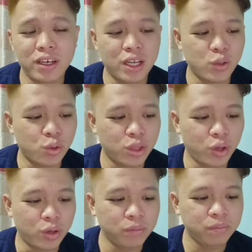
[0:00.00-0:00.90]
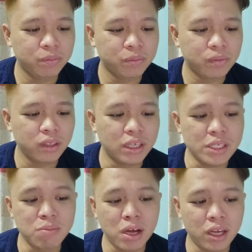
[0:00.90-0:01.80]
Nasution
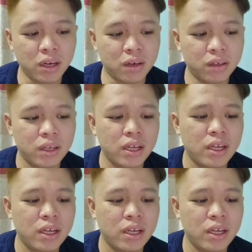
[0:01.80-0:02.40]
Ismail.